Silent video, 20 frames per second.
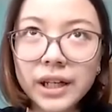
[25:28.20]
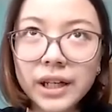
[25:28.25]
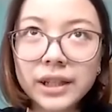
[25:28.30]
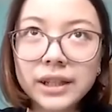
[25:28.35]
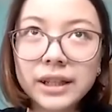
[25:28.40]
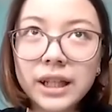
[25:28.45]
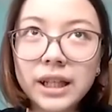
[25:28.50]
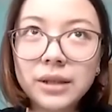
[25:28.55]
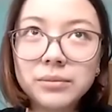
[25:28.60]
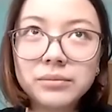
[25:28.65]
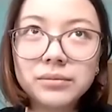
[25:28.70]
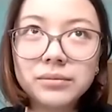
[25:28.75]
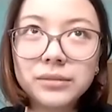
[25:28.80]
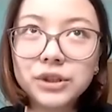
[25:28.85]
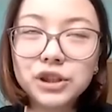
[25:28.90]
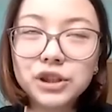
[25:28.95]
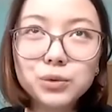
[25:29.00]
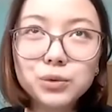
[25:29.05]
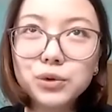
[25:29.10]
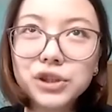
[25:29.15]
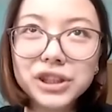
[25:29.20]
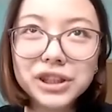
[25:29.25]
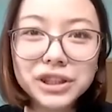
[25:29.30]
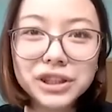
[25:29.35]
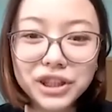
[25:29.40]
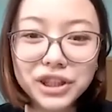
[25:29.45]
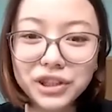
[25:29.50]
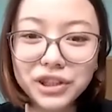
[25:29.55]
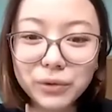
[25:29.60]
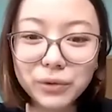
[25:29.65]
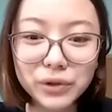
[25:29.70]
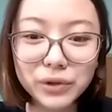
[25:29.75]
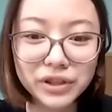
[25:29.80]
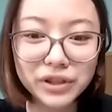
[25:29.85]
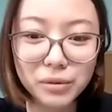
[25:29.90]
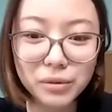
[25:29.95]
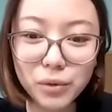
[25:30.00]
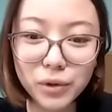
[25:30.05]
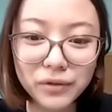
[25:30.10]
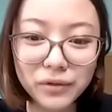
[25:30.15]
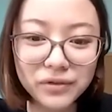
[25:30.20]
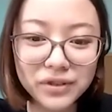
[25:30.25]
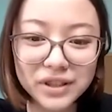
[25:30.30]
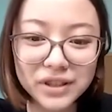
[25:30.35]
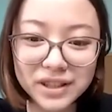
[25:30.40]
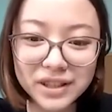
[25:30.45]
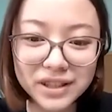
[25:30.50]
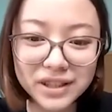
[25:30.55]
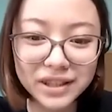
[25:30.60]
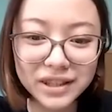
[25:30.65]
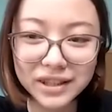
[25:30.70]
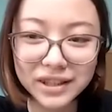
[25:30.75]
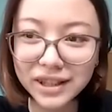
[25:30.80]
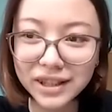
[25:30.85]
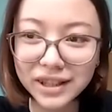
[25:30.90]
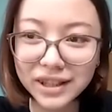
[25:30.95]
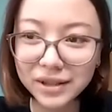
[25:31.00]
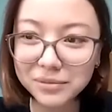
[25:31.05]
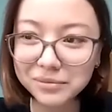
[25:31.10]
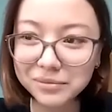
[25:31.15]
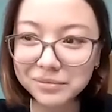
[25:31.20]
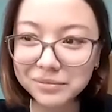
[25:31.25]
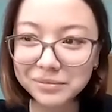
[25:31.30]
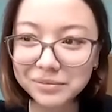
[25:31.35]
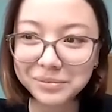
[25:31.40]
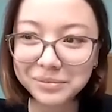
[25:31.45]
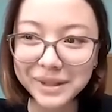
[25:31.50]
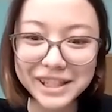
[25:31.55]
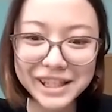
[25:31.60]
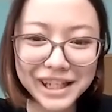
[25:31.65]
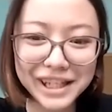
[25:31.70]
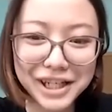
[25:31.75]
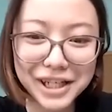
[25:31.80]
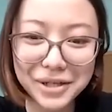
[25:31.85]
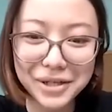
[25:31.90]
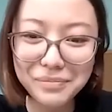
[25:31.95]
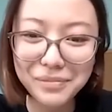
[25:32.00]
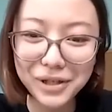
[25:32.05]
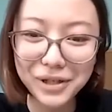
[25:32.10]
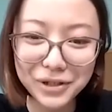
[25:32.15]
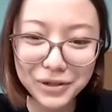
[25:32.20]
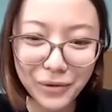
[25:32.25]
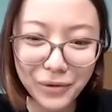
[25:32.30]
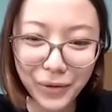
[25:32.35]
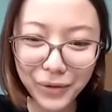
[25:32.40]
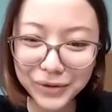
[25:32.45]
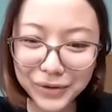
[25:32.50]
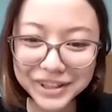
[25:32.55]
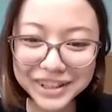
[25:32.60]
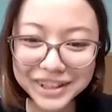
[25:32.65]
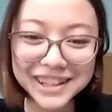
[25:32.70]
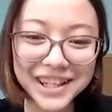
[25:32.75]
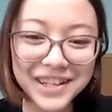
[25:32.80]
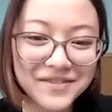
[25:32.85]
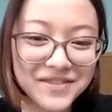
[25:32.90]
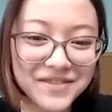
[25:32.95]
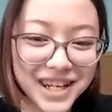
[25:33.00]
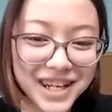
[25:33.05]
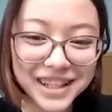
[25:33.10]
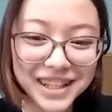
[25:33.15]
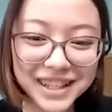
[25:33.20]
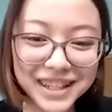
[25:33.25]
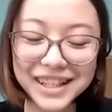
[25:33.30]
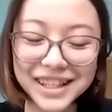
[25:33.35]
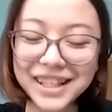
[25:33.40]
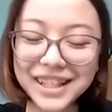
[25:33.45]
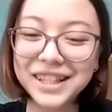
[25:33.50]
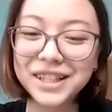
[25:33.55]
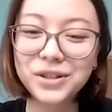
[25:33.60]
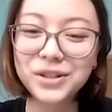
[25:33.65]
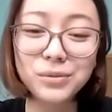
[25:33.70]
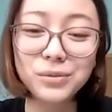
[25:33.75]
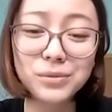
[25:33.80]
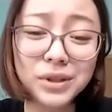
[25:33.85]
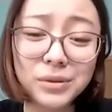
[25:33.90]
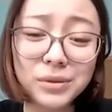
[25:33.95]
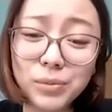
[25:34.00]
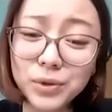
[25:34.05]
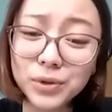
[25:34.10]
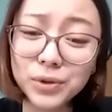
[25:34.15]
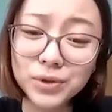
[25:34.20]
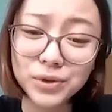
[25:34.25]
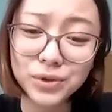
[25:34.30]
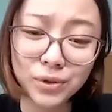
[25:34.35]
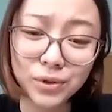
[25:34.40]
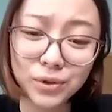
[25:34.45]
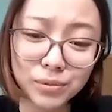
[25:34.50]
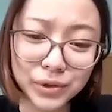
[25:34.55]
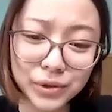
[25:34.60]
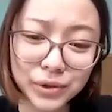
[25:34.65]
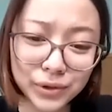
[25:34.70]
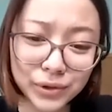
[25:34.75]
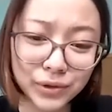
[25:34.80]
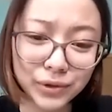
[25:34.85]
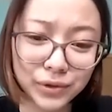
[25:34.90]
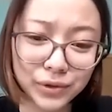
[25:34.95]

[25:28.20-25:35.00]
Там не нужно ничего с собой ввести, там постельное белье, занавески. Комната полностью обустроена,